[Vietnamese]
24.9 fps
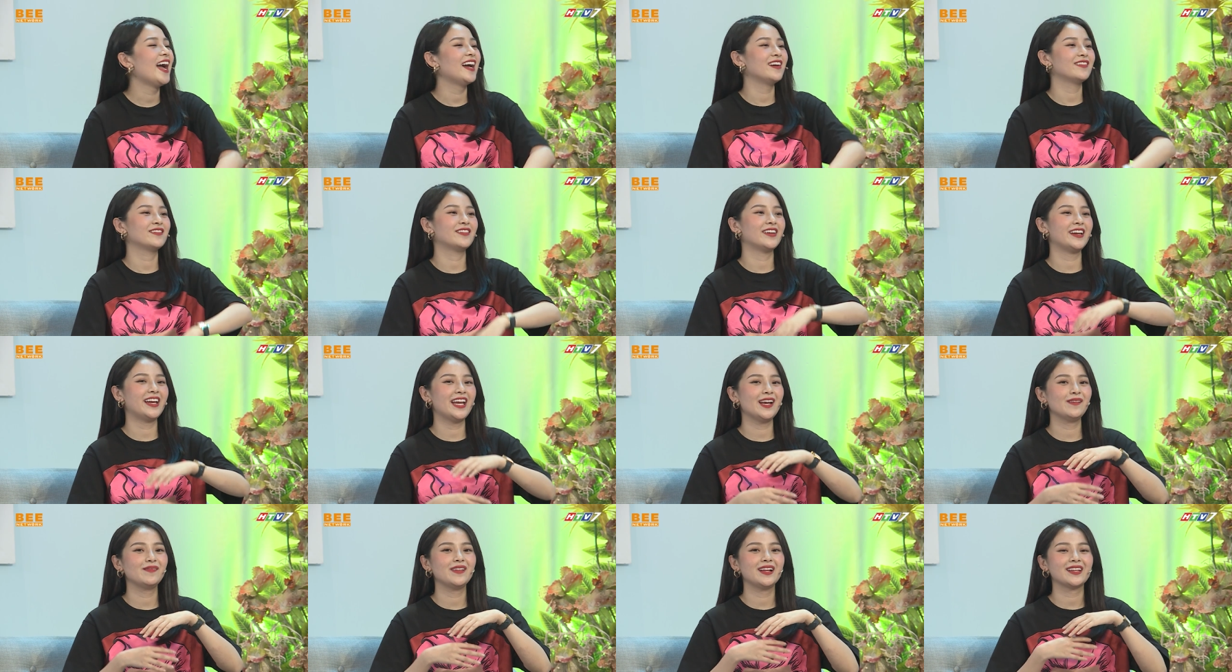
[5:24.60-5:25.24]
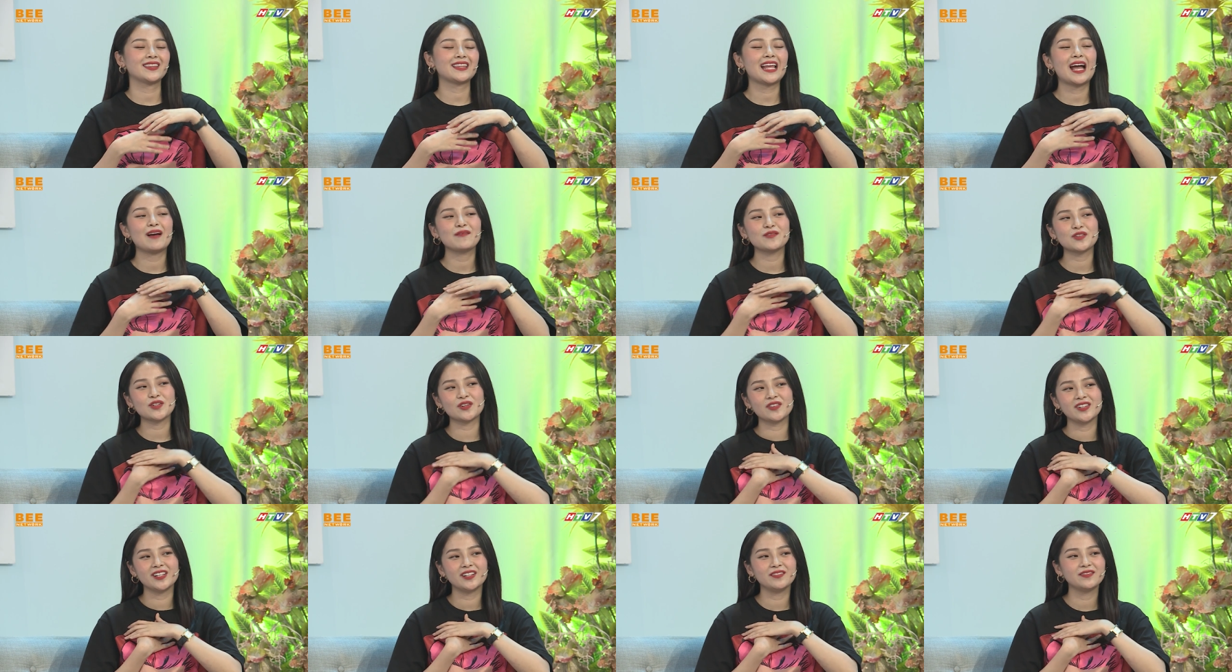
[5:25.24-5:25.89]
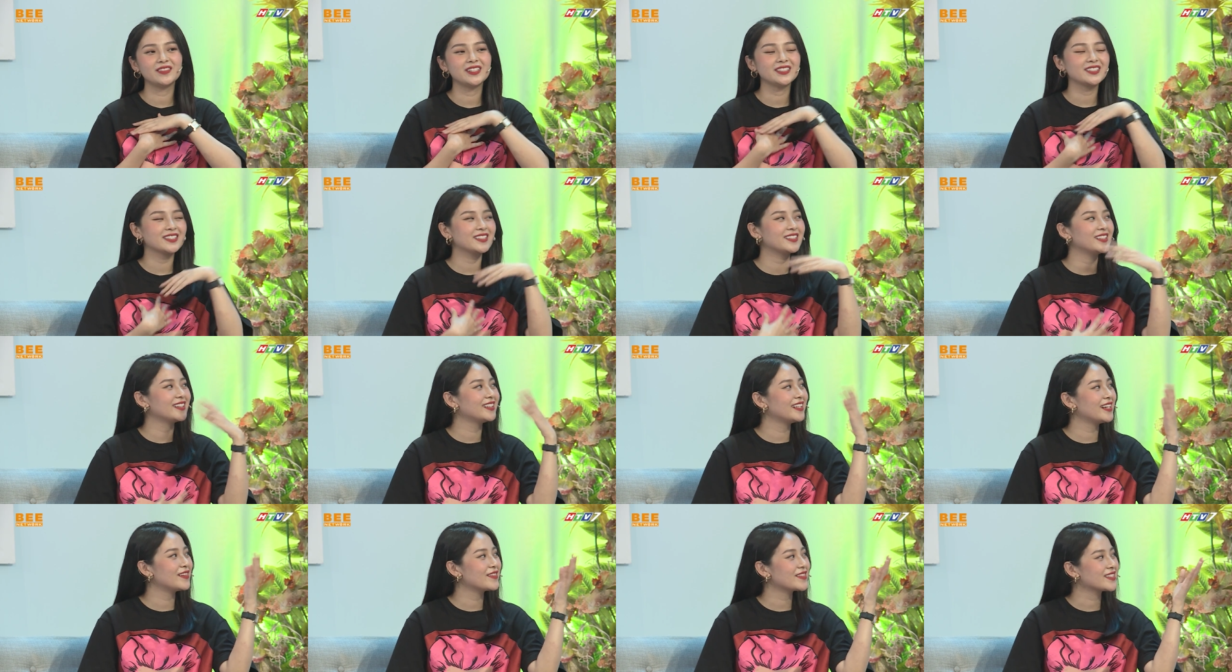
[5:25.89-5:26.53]
à về em là tam triệu dân mà cho
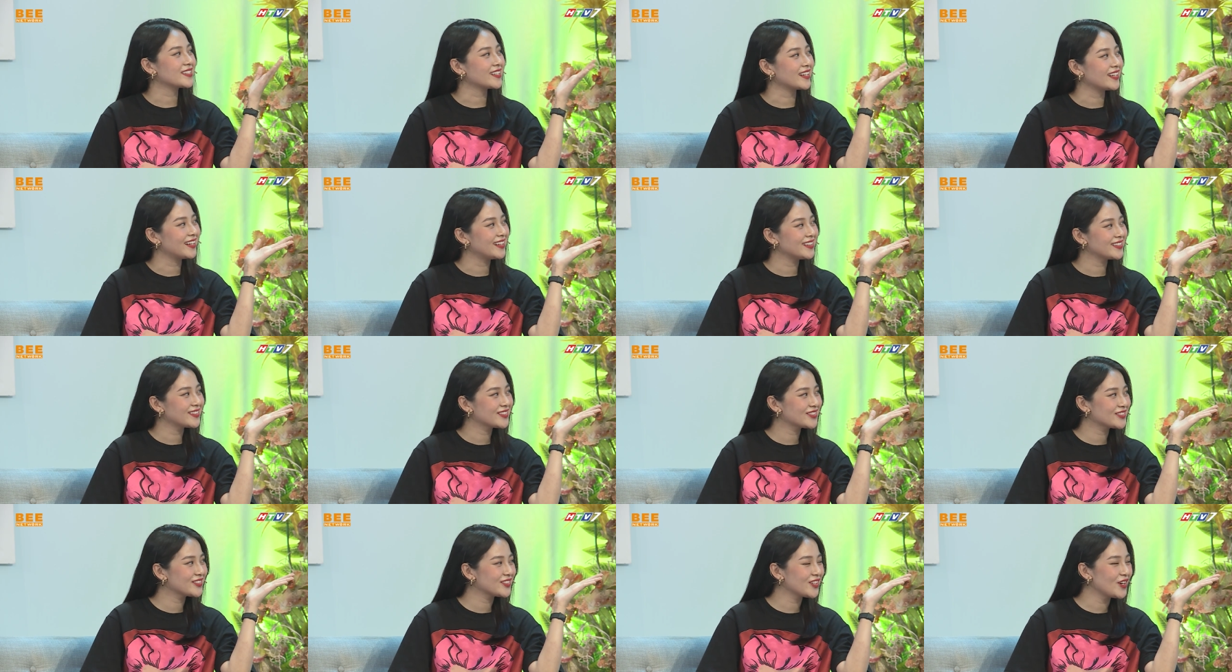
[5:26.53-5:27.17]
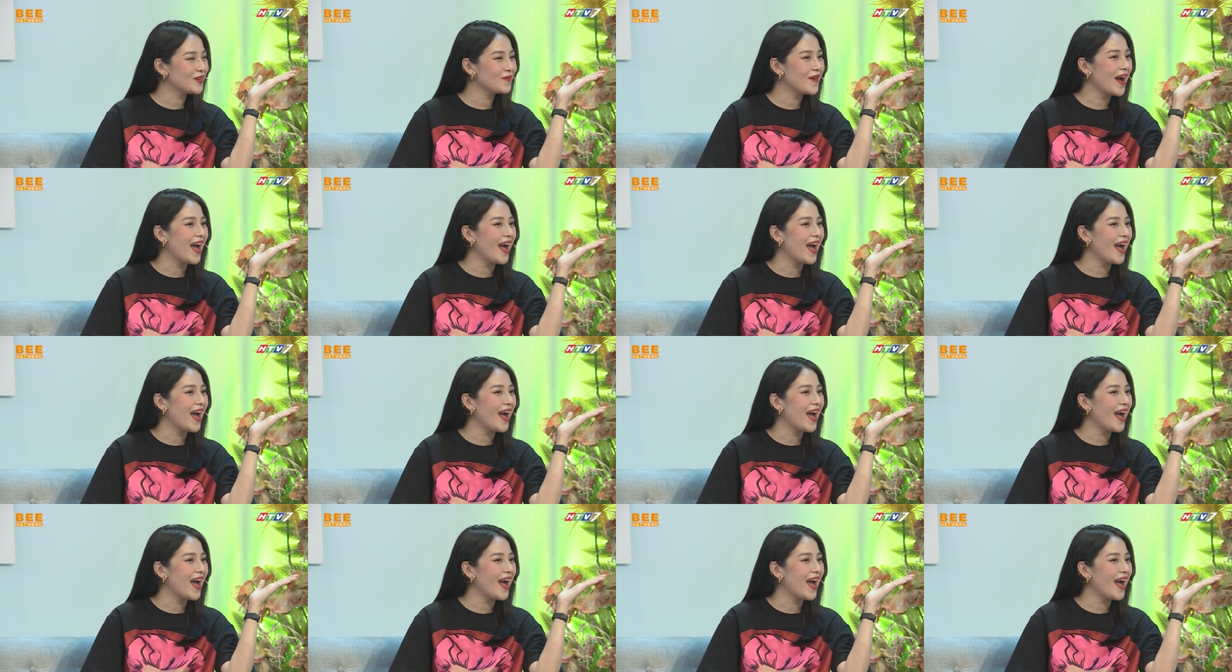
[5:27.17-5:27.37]
nên em sẽ số